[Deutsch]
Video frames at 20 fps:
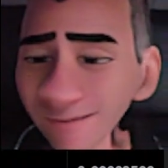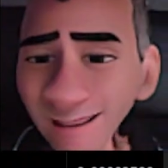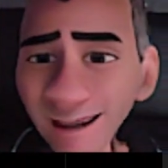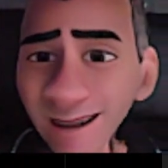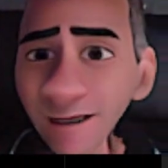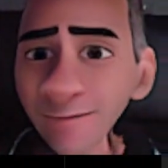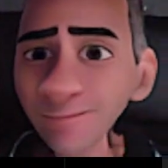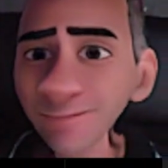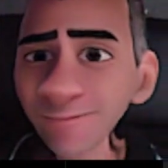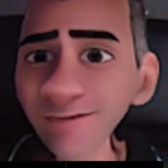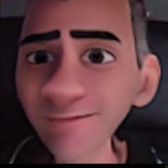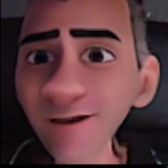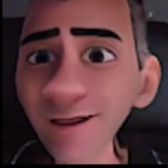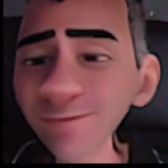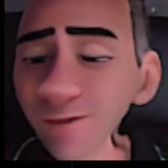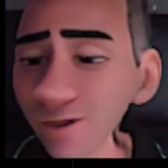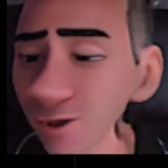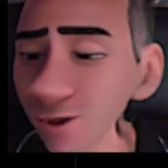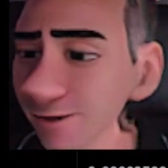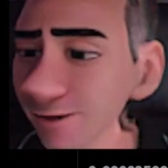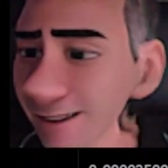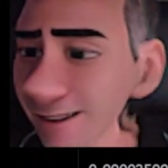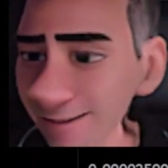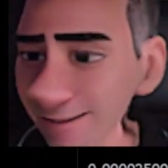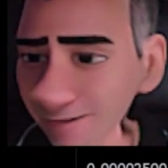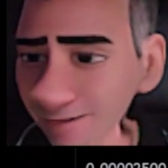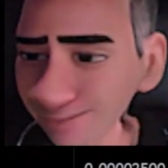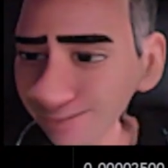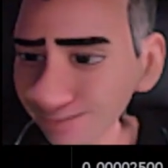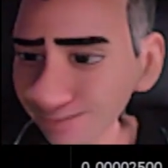Da waren wir noch nicht.
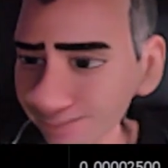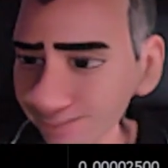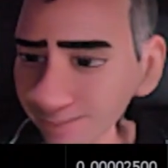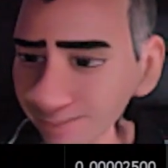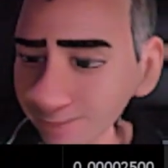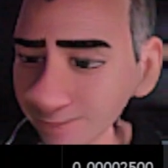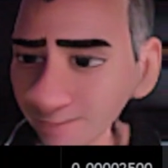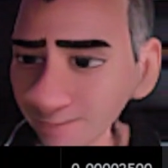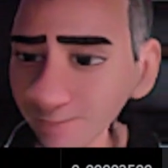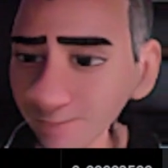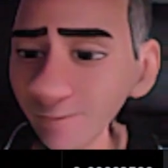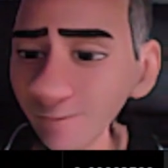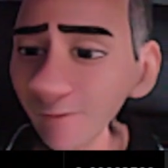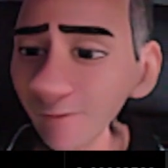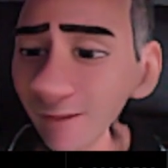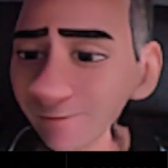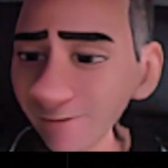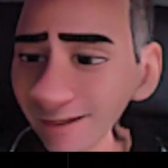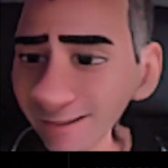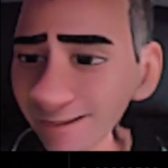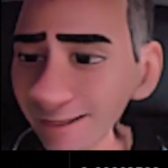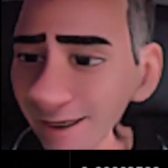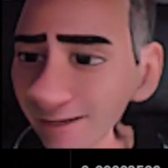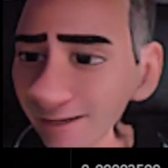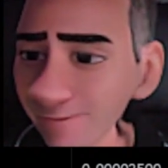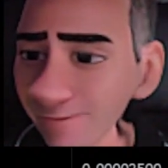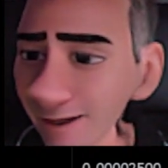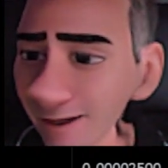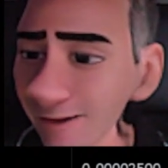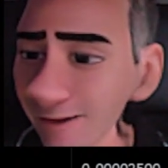Was sehen wir?
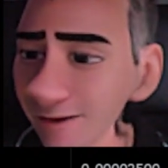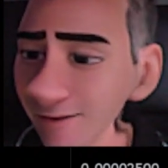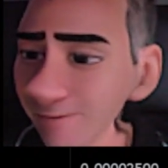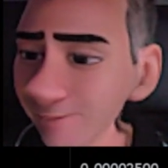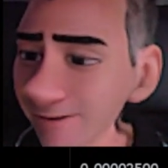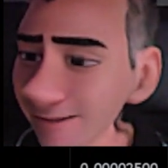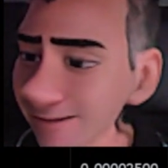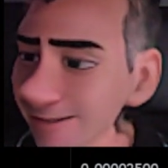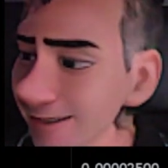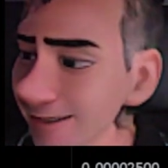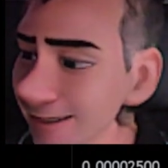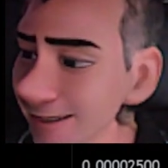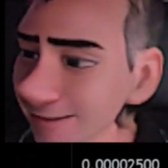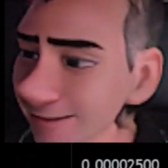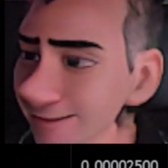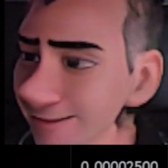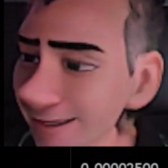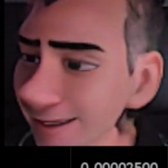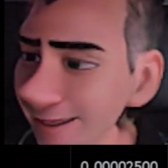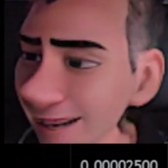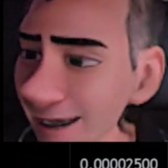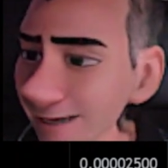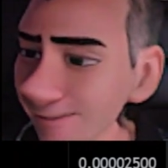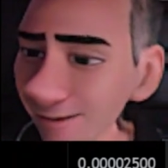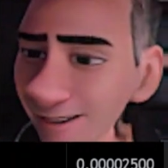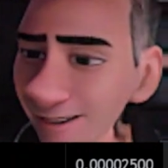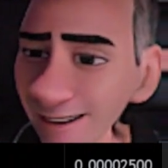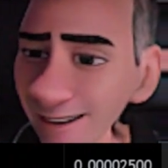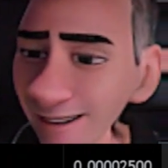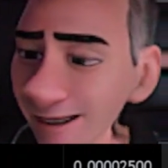Wir sehen hier diese gelbe Linie
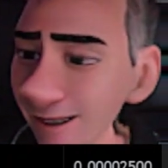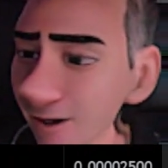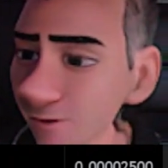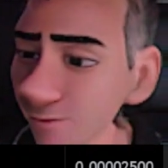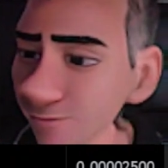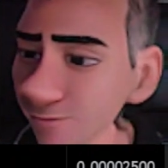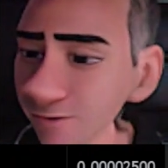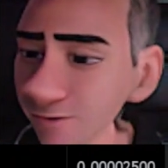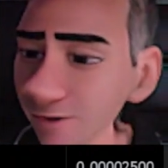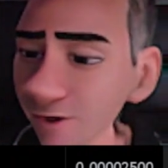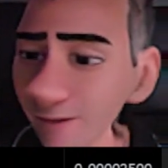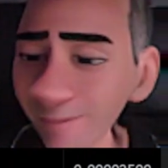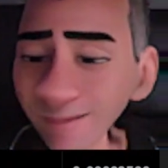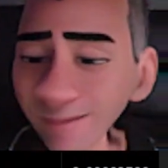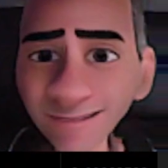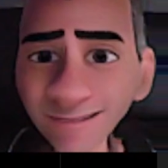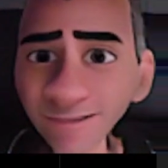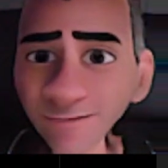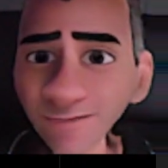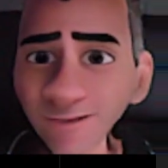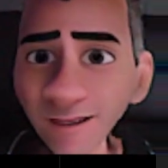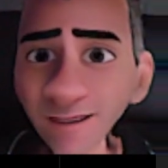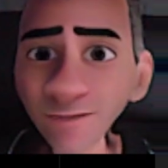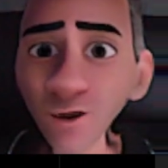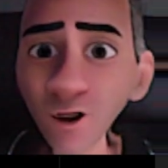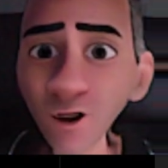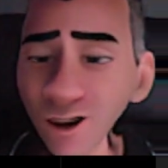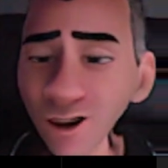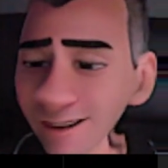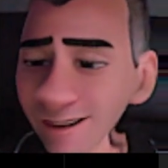nach unten kommen, also unsere
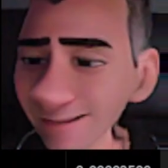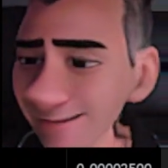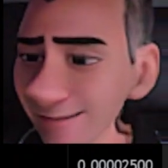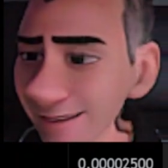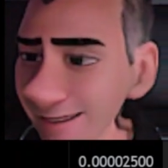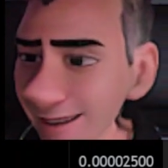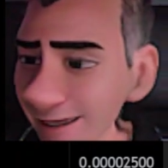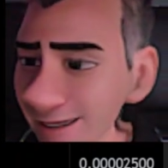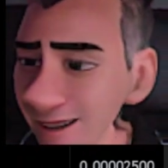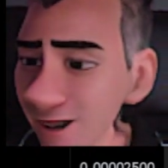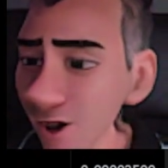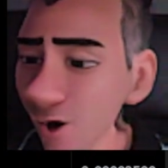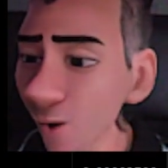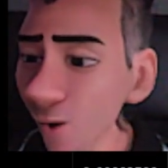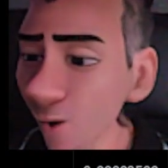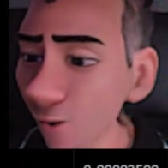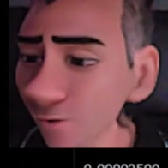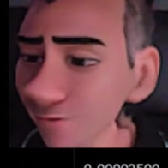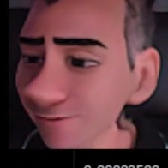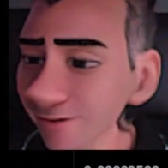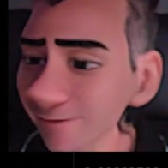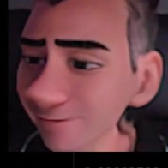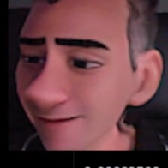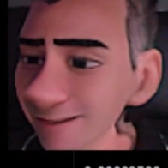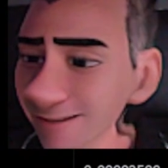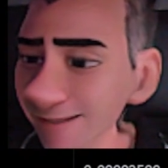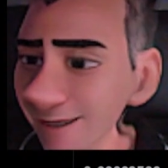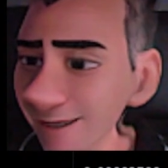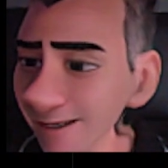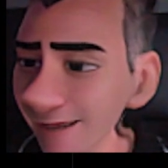Durchschnittslinie. Und wir sehen
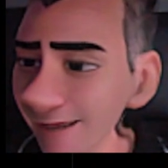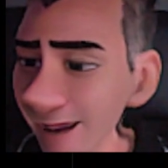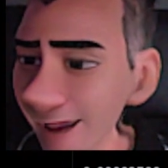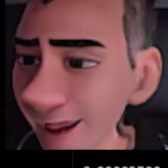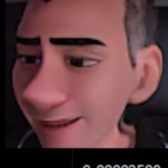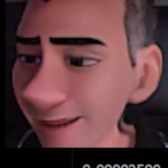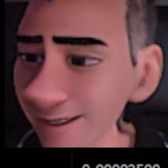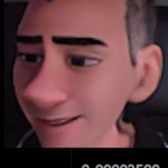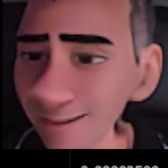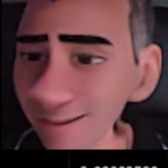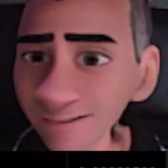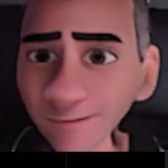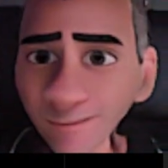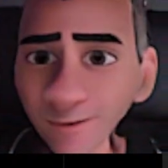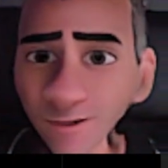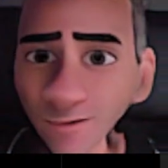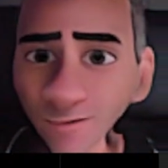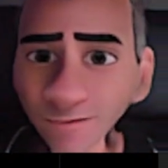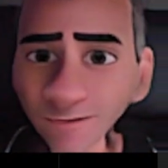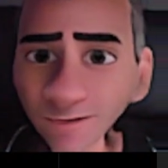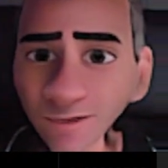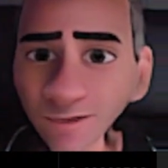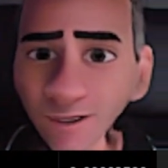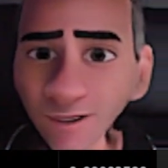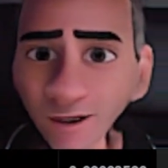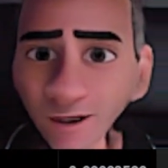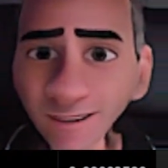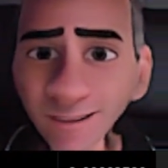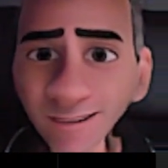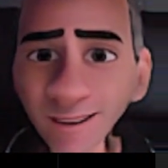hier eines, wenn wir da unten schauen in
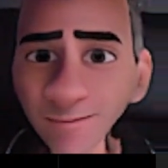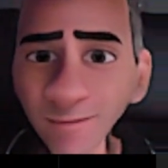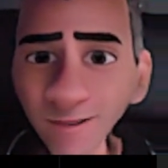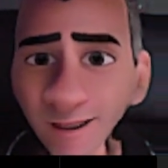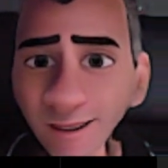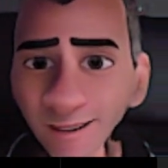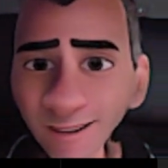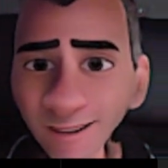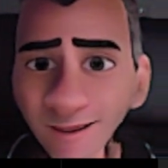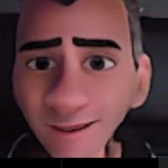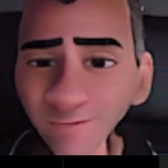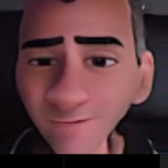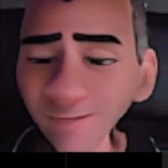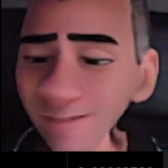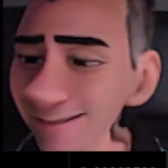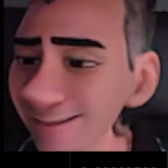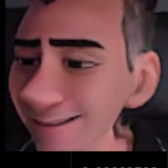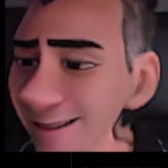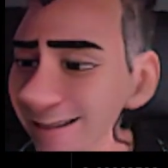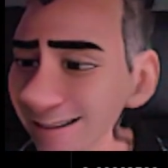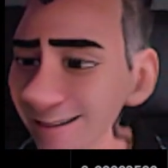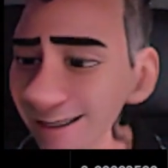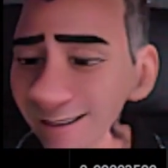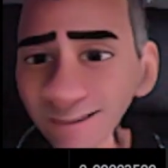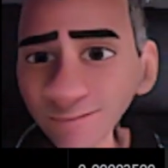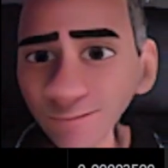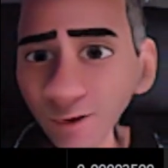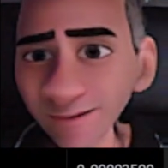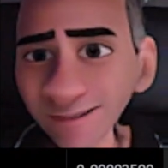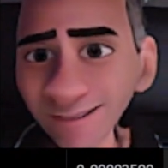dem Bereich, wir sind jetzt
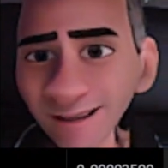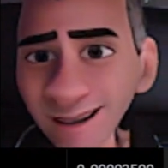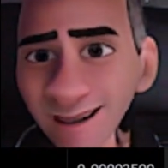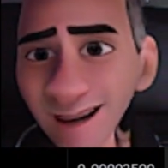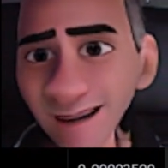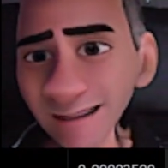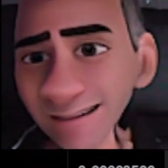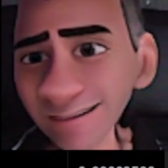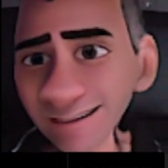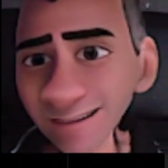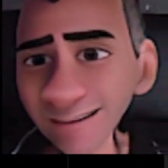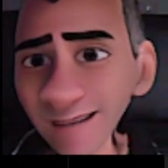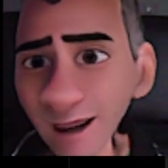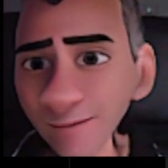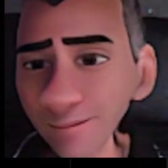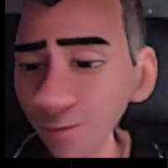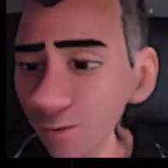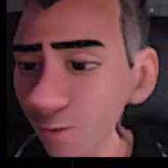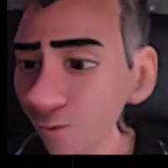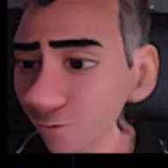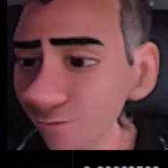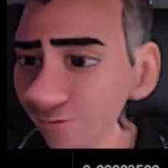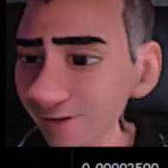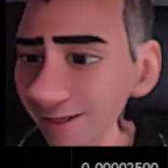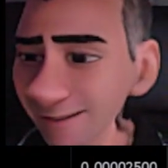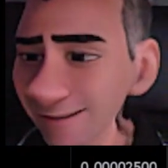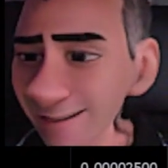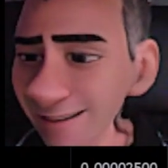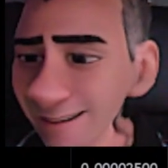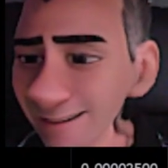momentan ganz knapp unter
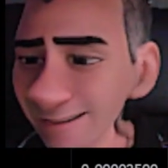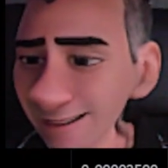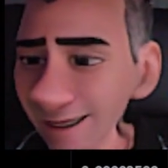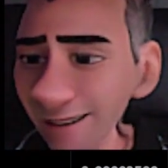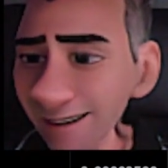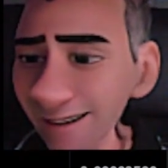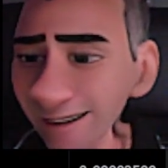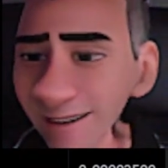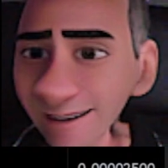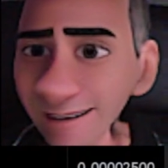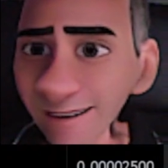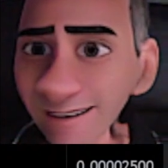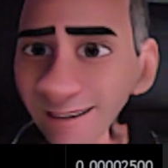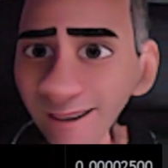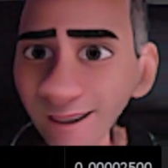dieser Linie.